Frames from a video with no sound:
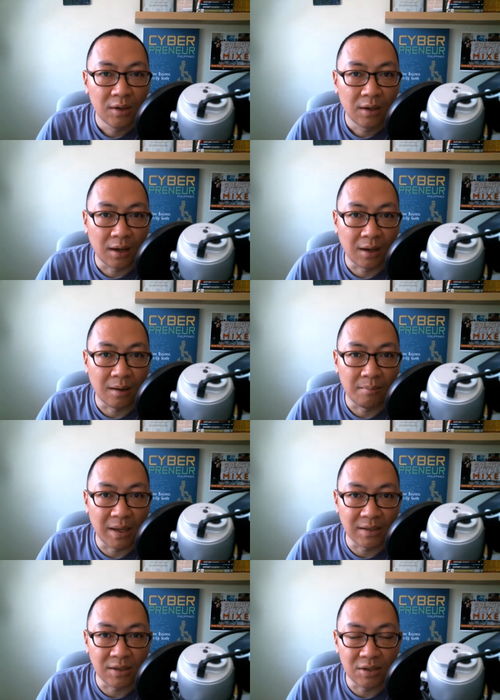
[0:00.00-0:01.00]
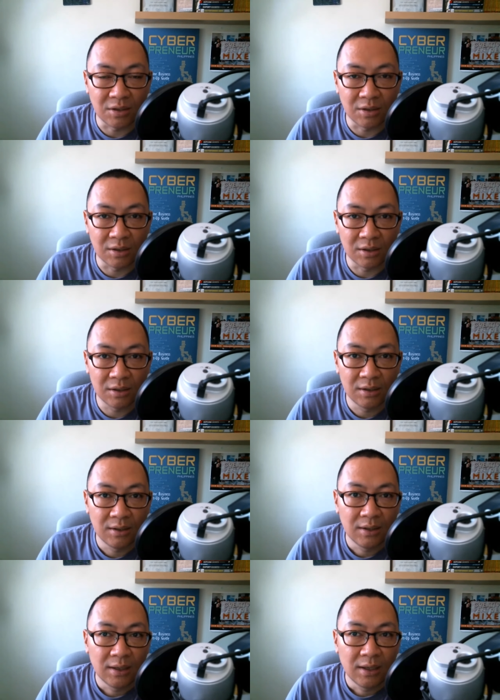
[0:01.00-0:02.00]
uh, messenger,
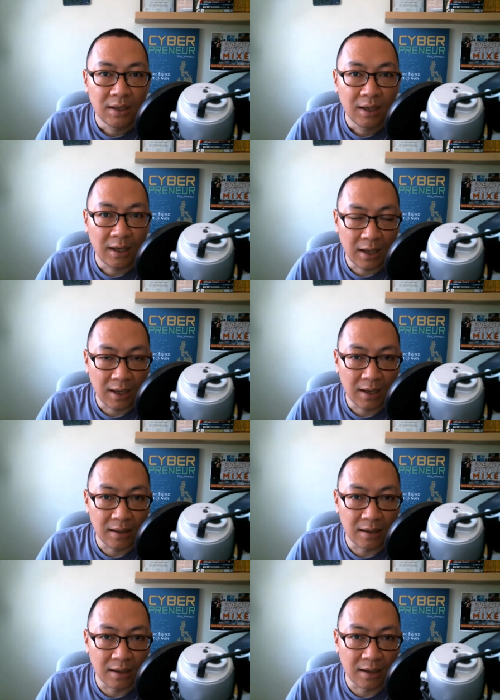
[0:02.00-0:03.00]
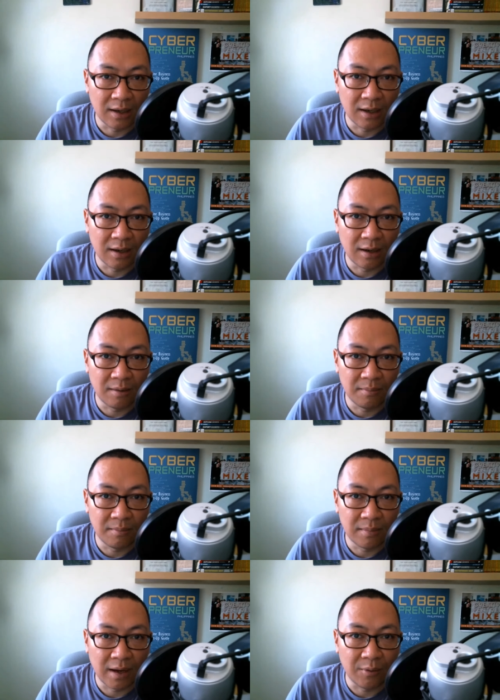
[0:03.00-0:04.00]
and
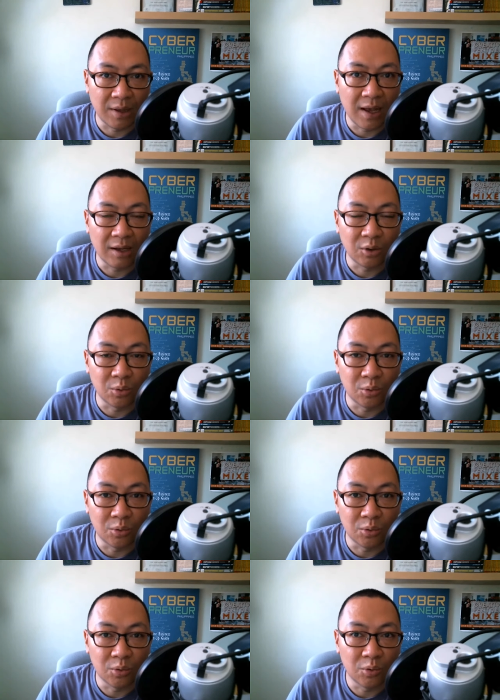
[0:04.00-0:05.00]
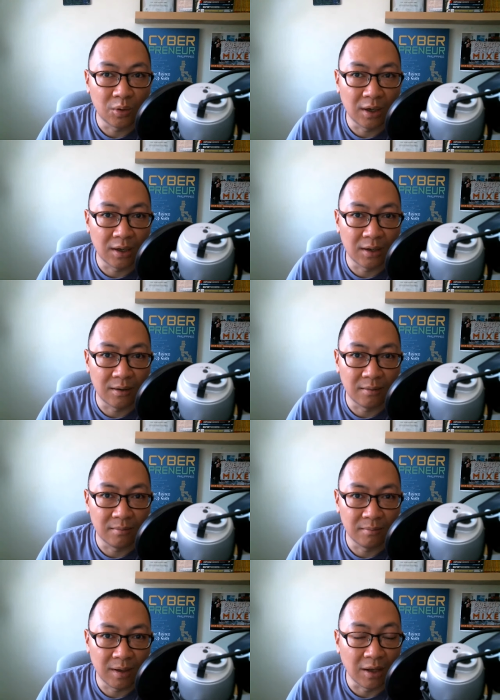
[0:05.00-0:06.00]
um, I would like to
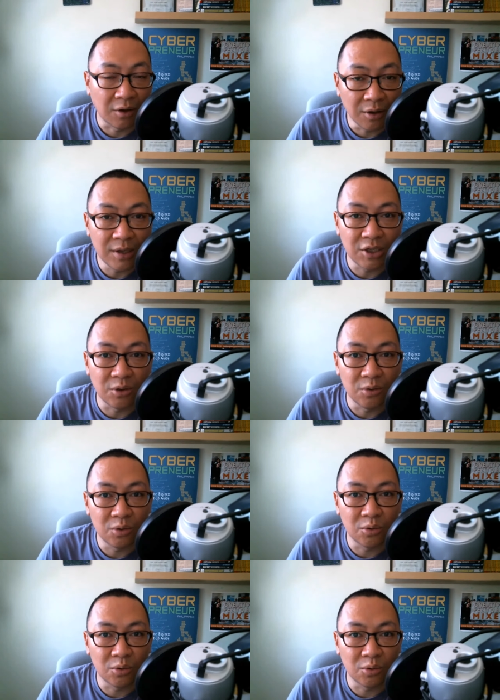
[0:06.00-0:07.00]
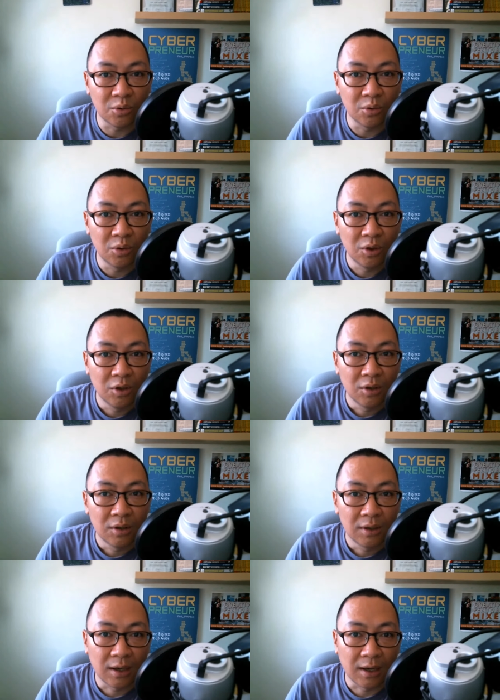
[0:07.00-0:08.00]
um, encourage you to
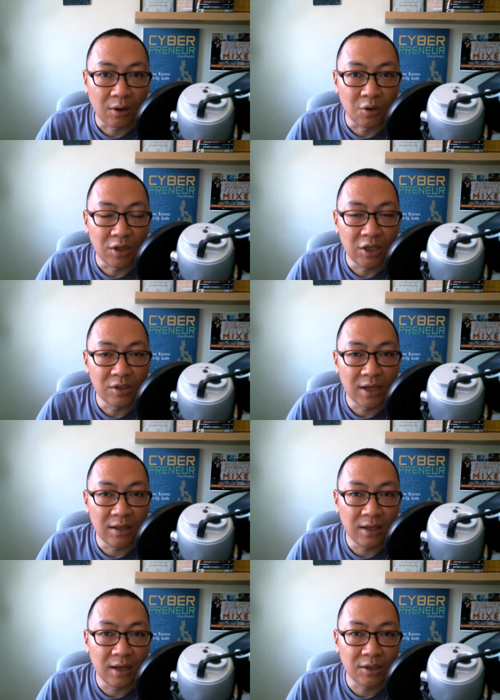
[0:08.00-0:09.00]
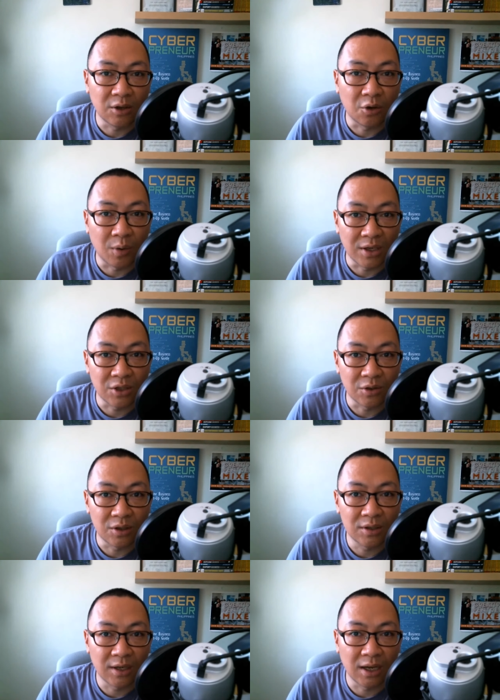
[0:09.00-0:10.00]
uh, continue sending us your
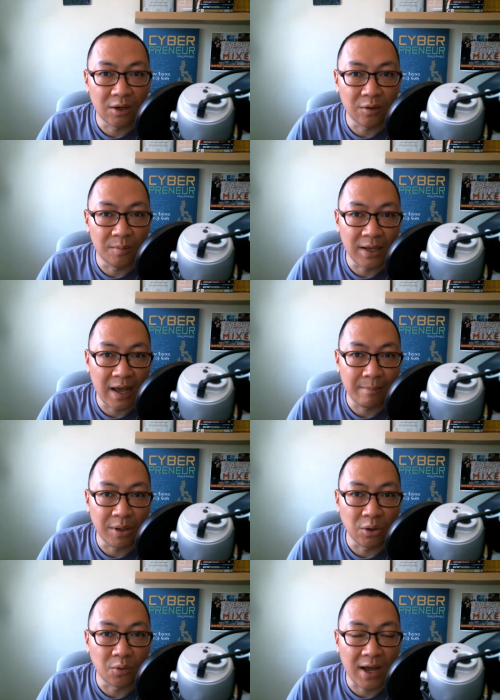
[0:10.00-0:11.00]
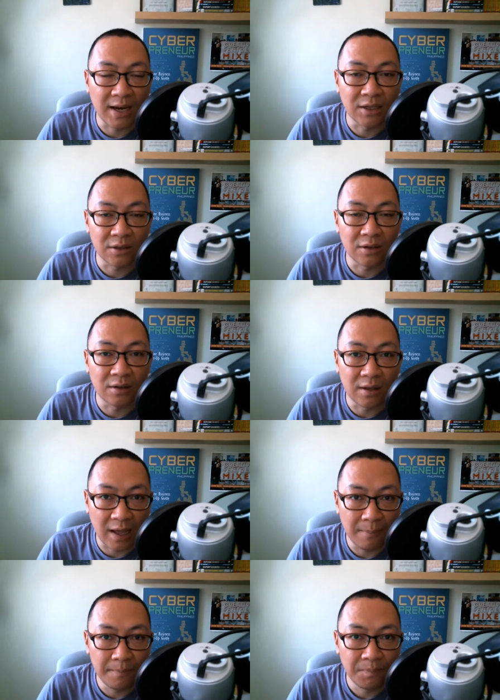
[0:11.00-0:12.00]
questions and we'll be happy to answer
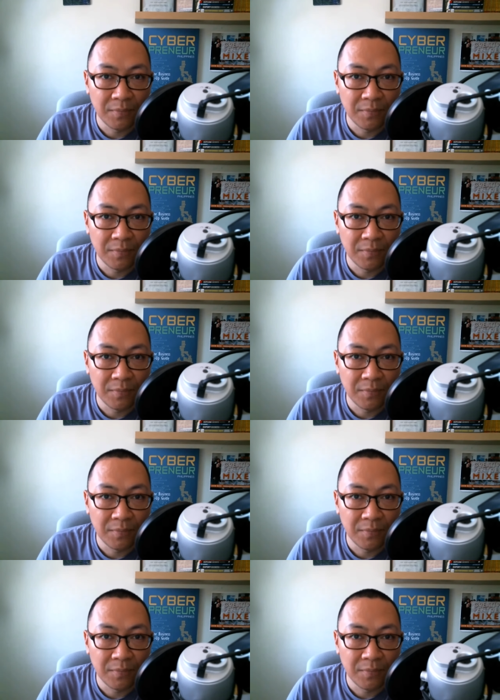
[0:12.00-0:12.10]
them